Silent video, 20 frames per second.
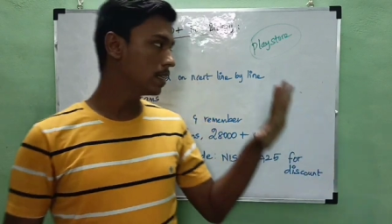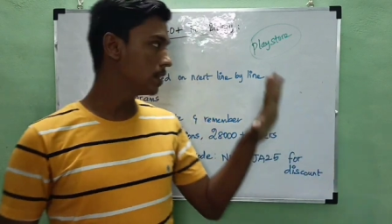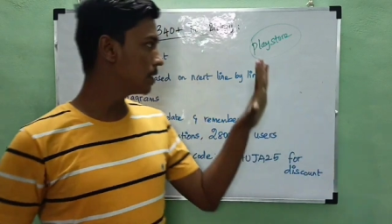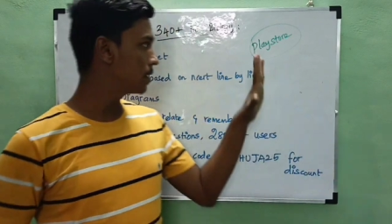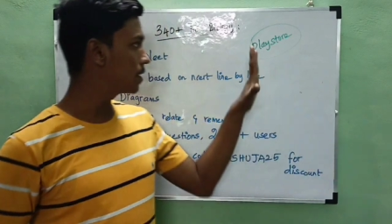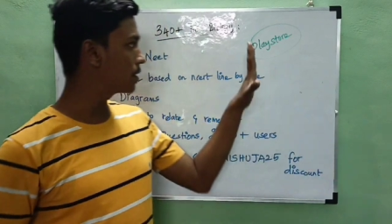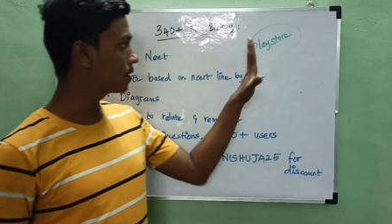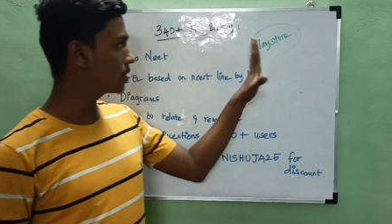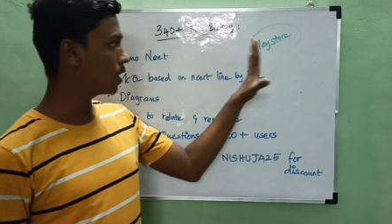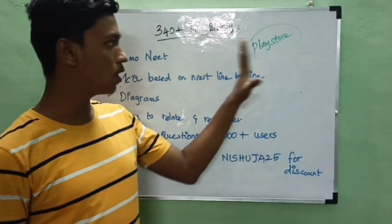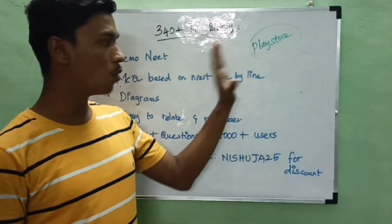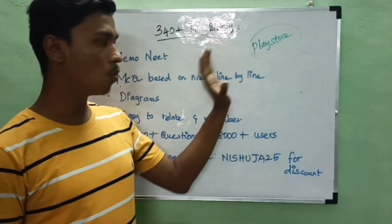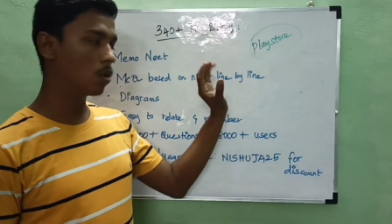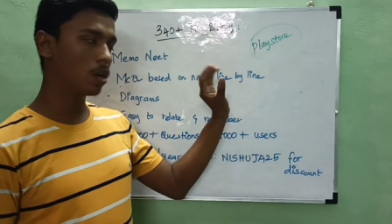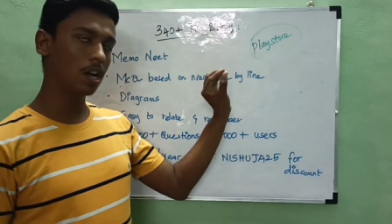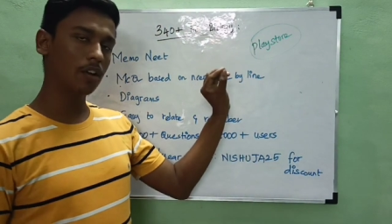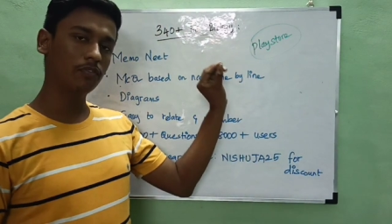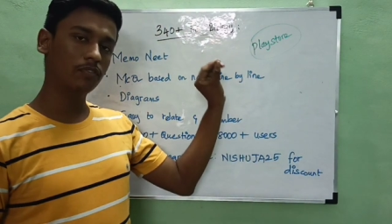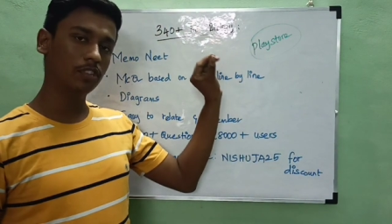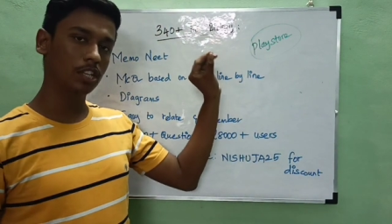திஸ் இஸ் த
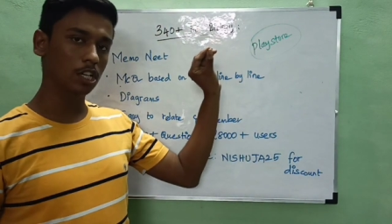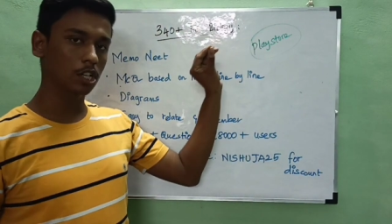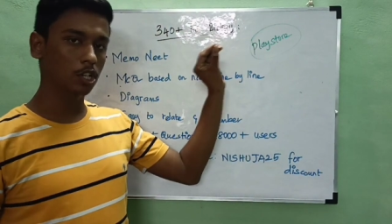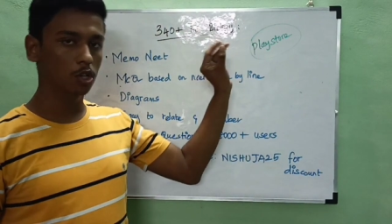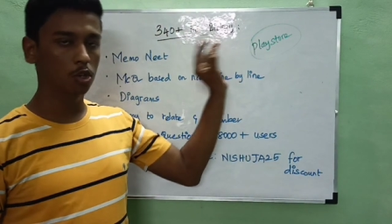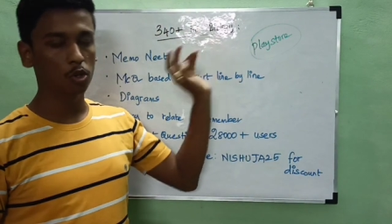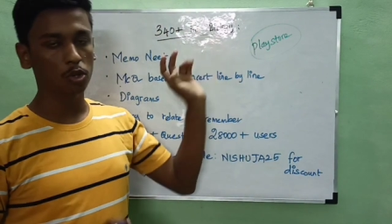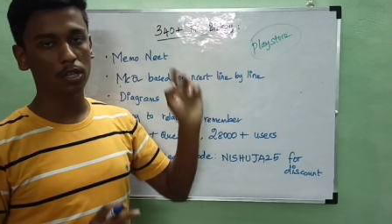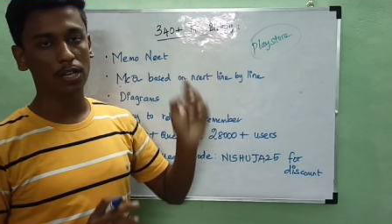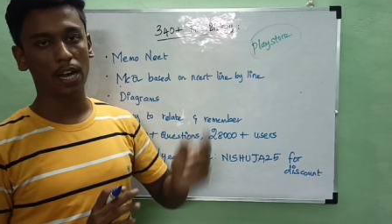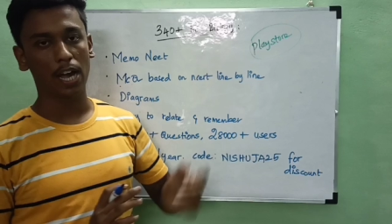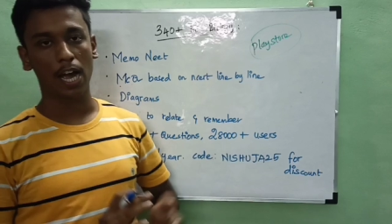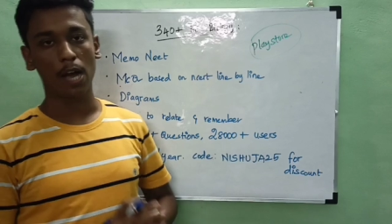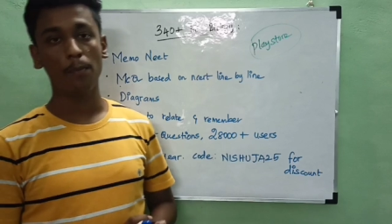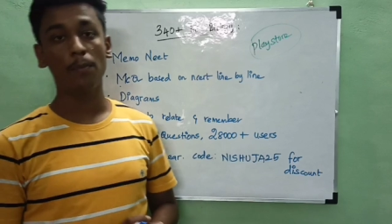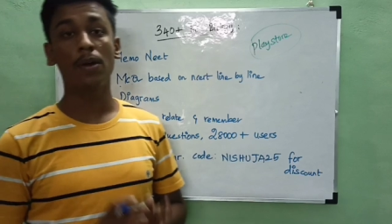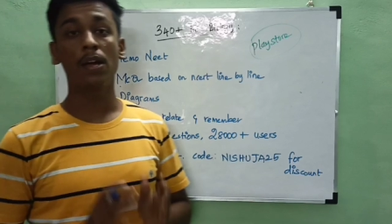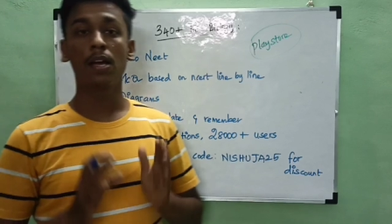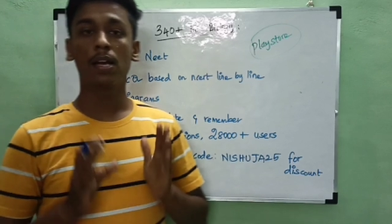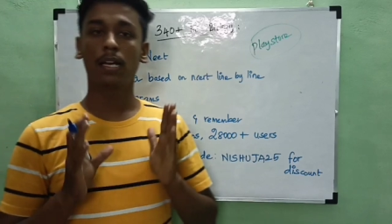ஒன் ஆஃப் த குட்
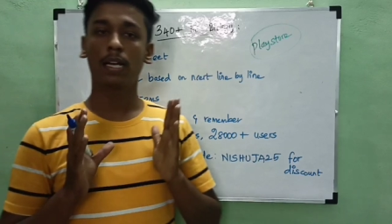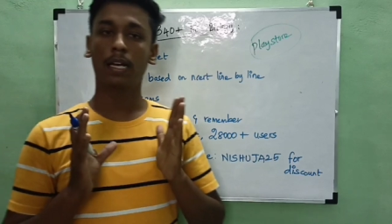ஆப்